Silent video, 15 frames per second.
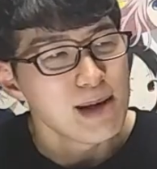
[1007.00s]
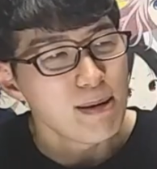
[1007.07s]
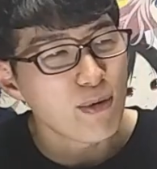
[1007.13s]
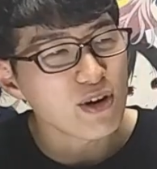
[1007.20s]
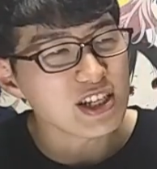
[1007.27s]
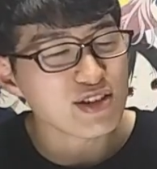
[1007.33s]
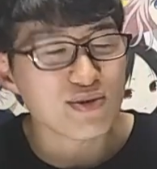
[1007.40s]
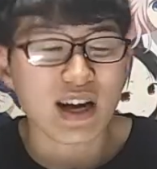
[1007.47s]

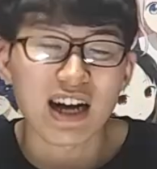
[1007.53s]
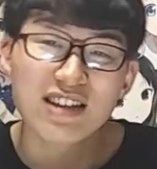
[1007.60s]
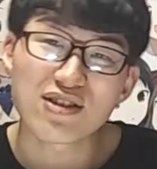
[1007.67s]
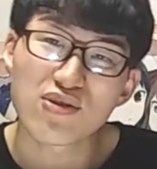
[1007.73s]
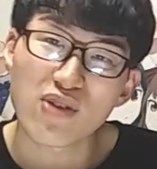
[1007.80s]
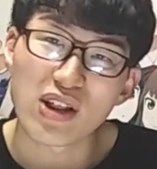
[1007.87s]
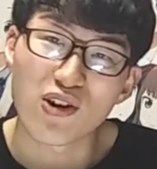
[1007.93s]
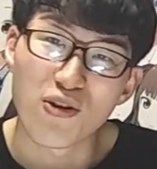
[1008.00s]
僕ちょっと感
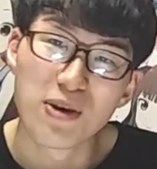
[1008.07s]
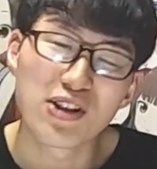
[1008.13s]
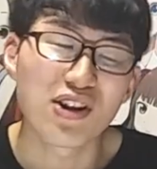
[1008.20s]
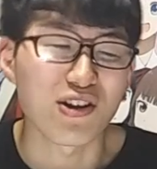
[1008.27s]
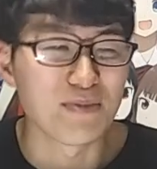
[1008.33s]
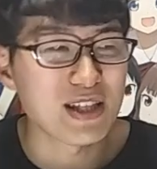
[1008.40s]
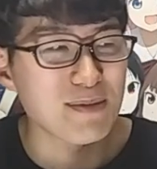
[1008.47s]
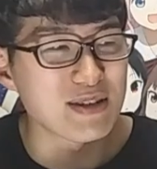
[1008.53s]
想とかのコメント
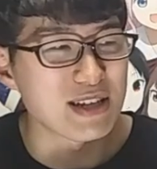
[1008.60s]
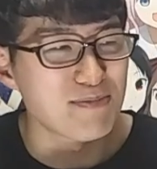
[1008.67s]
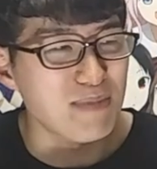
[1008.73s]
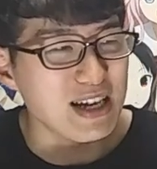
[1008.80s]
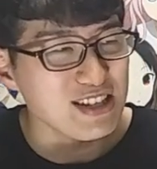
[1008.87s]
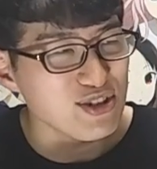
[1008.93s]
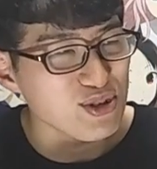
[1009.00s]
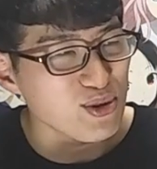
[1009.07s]
とか見てみたら、
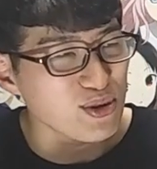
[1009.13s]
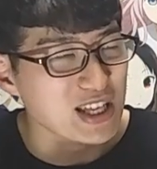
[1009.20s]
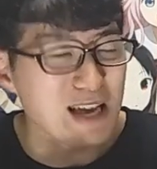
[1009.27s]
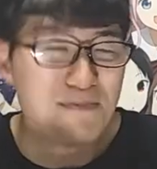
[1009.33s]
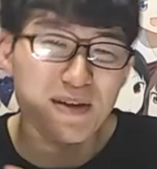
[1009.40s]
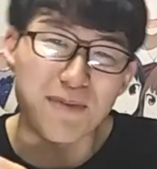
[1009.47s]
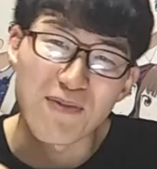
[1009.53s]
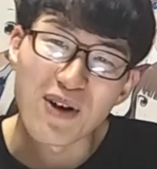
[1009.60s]
まあ、ちょっと
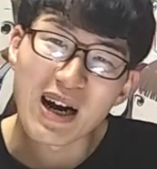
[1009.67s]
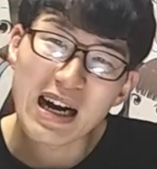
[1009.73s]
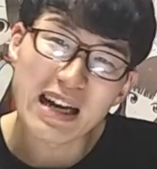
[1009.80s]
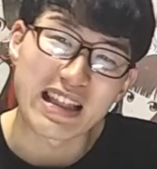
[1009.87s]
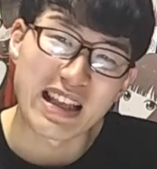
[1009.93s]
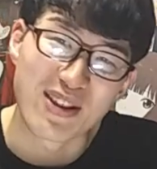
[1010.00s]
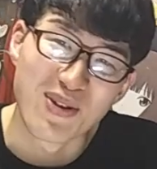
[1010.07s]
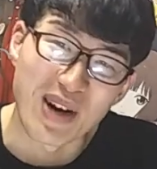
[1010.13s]
賛否やっぱ分かれ
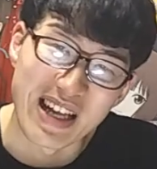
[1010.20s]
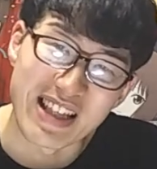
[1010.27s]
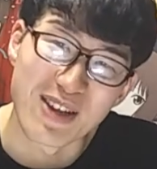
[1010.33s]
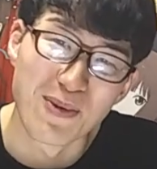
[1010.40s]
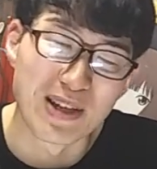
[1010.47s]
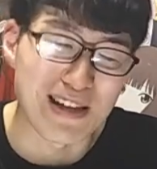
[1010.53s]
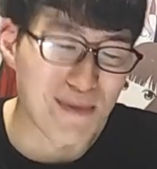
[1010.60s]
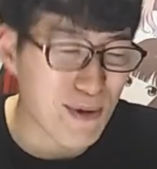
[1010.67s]
てるのかなと
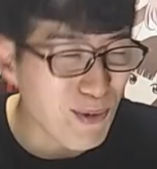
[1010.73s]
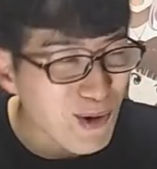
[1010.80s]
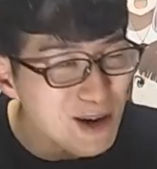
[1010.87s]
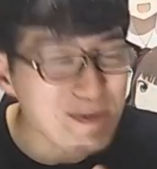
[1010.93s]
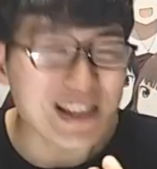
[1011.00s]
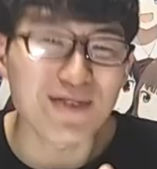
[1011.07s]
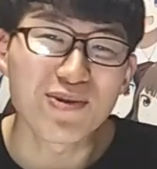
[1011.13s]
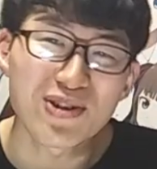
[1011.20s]
思うんですけど、まあ、僕は
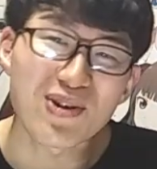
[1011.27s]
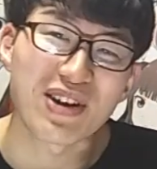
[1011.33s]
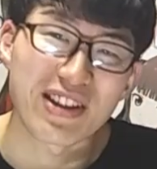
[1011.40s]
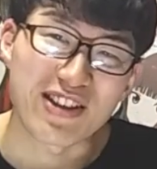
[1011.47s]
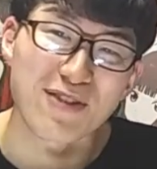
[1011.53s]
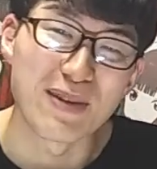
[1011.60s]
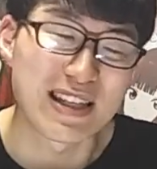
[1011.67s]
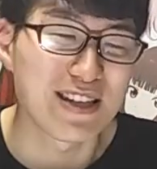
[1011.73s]
めっちゃ面白かったで
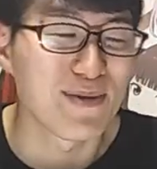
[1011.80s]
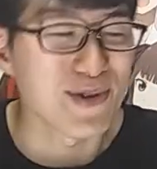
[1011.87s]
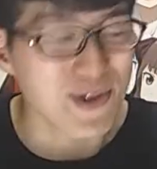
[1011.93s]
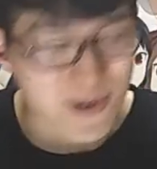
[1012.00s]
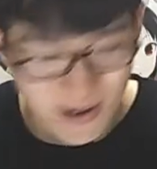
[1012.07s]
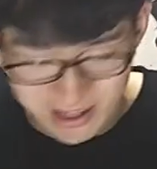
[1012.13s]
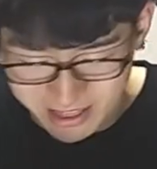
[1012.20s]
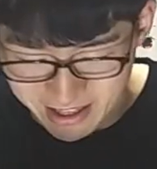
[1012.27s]
すよ。めっちゃ面白
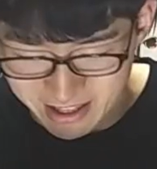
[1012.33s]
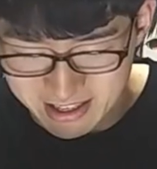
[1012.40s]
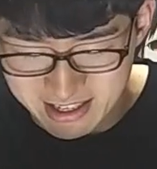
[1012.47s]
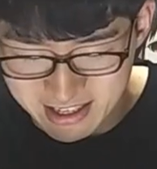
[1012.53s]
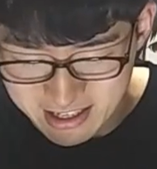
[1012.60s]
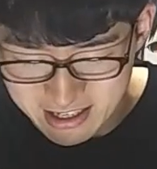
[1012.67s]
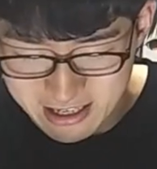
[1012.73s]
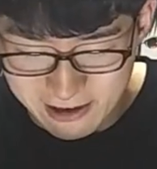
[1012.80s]
かったです
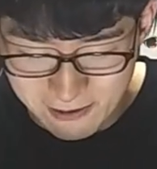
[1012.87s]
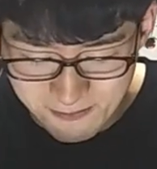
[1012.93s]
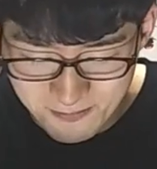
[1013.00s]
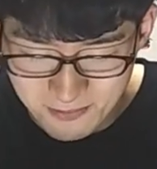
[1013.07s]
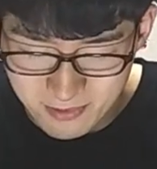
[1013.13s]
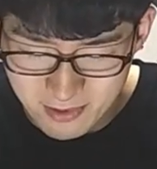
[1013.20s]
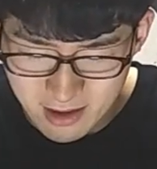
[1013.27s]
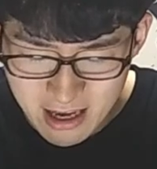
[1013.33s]
し、う
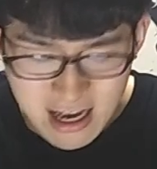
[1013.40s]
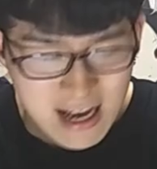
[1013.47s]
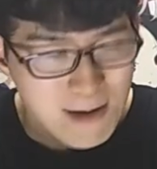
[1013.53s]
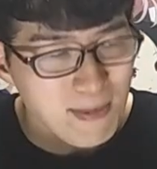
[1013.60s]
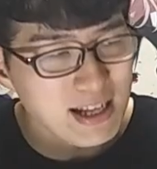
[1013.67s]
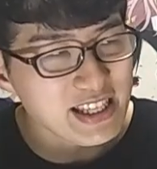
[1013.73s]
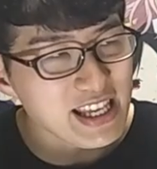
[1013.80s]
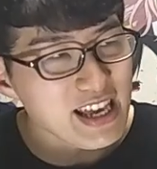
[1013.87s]
ん。
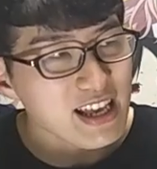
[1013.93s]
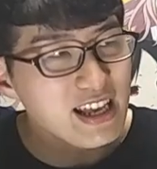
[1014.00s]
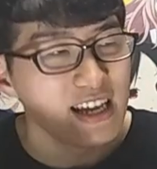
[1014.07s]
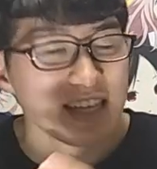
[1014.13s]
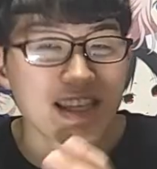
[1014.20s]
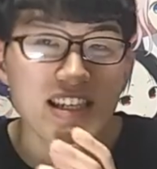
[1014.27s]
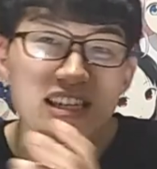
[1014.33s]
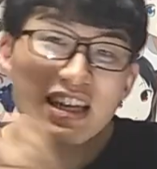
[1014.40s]
まあ、前、
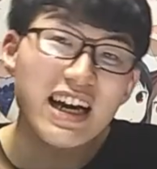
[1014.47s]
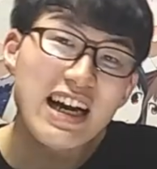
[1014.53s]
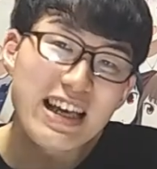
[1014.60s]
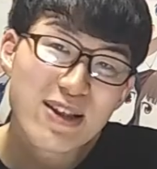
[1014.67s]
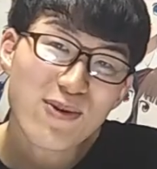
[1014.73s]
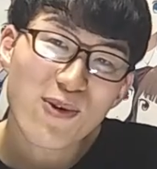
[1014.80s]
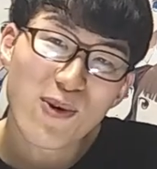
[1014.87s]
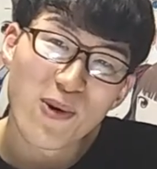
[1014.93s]
次回
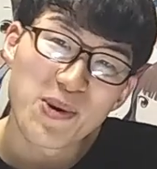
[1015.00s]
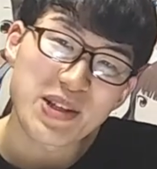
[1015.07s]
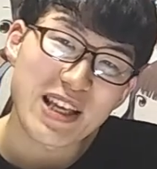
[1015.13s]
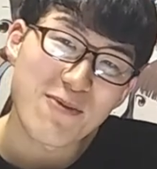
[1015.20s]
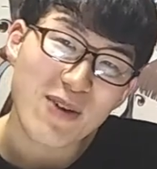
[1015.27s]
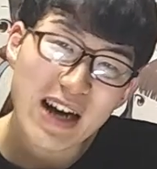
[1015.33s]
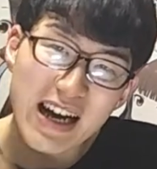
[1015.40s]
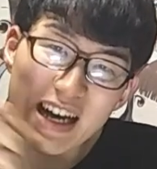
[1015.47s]
の構成
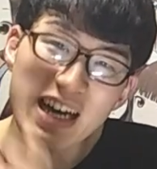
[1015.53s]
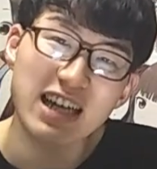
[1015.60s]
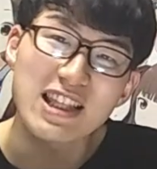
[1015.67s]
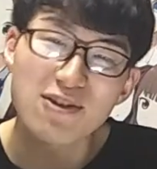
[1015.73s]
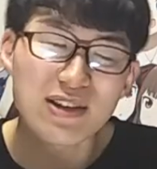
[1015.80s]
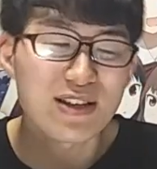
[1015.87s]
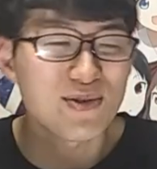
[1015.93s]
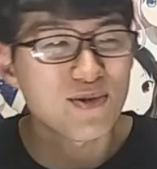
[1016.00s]
も考えた
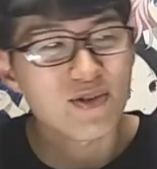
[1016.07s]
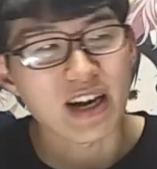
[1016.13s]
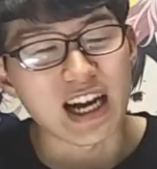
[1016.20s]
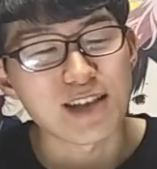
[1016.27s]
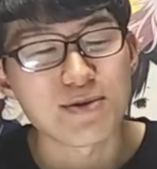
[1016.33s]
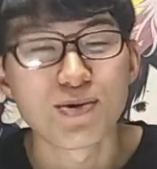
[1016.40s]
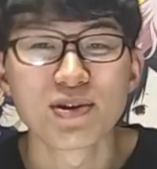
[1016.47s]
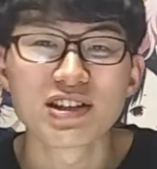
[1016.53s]
上での今回
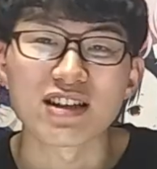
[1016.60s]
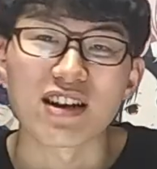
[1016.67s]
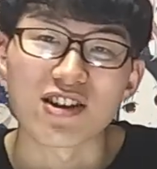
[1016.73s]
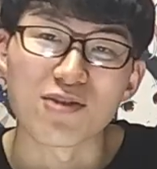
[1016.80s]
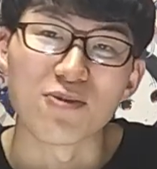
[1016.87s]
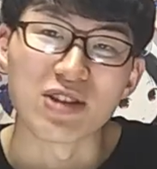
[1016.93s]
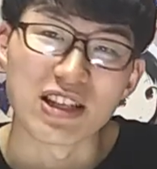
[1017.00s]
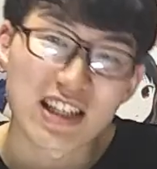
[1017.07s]
アニメオリジナルだと
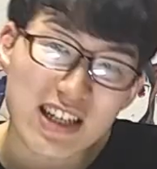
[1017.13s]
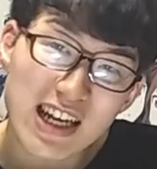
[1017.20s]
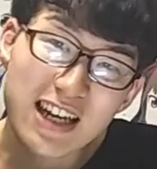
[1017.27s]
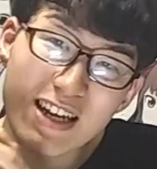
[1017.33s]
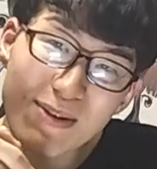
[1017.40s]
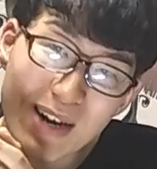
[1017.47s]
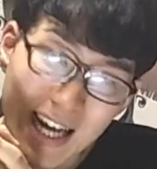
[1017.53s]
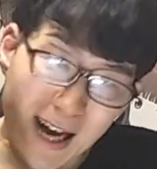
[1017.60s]
思うんで、次
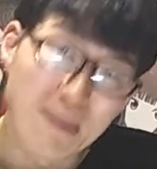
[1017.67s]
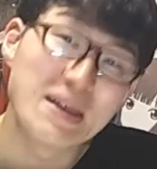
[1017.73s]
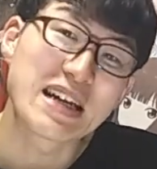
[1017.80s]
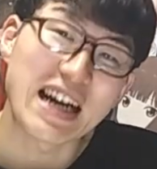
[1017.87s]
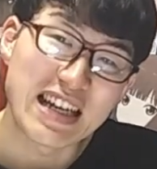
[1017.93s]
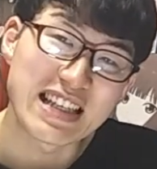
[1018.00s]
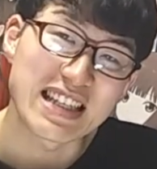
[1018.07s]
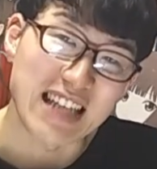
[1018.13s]
回は神
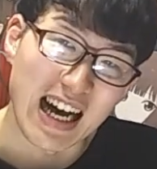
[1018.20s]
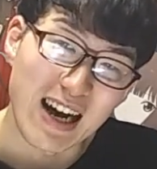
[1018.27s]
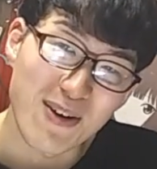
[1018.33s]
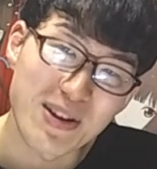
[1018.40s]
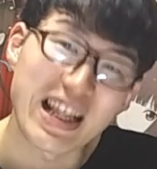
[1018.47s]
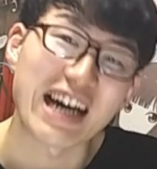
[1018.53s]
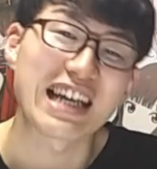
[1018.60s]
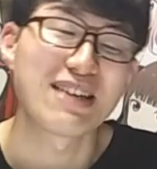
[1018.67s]
しさ、こ
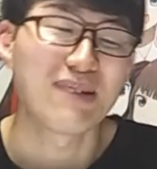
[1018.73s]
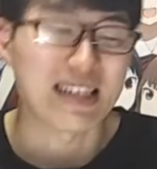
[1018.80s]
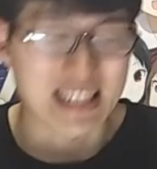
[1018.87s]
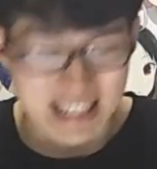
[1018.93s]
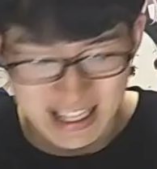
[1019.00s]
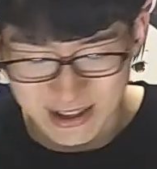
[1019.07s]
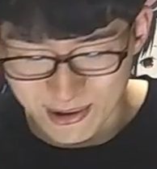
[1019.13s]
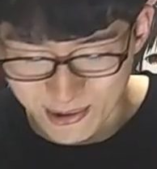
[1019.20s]
れ泣きます
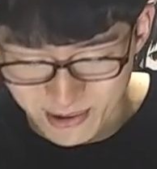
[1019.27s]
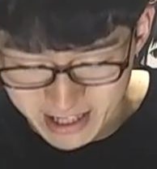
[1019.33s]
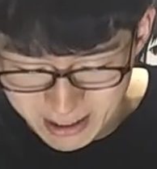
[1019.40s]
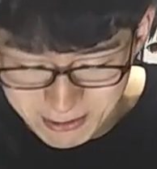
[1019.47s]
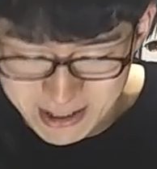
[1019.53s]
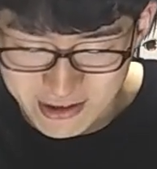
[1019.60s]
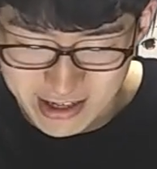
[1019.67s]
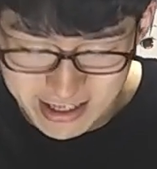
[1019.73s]
ねというところはね、
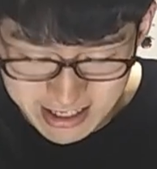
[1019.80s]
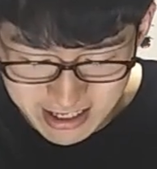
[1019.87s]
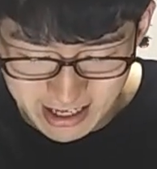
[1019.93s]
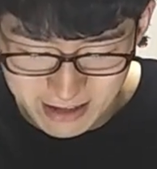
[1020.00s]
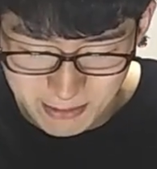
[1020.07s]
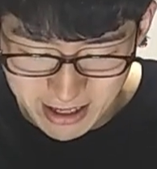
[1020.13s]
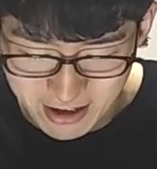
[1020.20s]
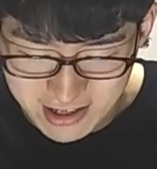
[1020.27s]
まあ、それは次
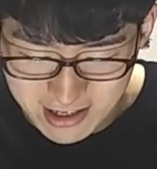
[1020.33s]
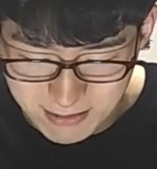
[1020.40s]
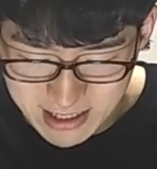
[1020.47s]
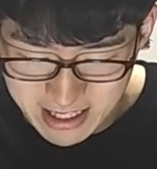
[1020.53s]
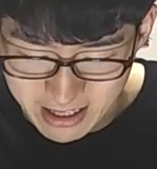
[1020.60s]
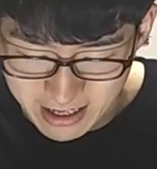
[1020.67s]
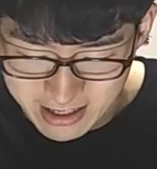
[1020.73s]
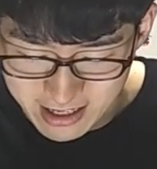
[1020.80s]
回の楽しみい
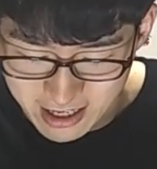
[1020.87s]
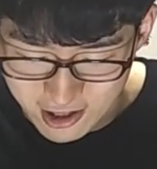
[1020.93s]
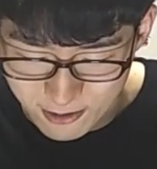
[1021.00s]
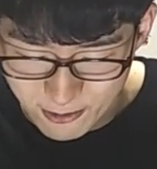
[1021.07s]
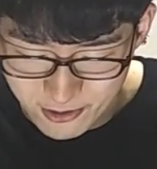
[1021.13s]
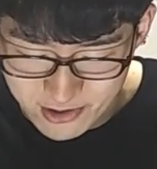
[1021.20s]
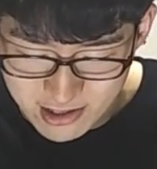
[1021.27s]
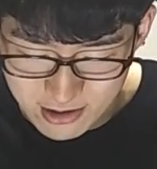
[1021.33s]
ただけたらなと思
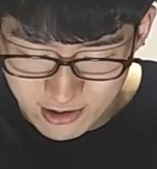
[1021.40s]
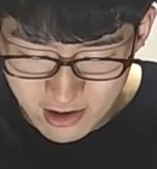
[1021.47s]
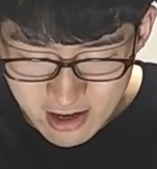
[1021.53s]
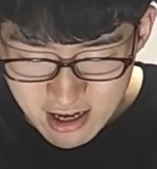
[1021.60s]
うんですけど、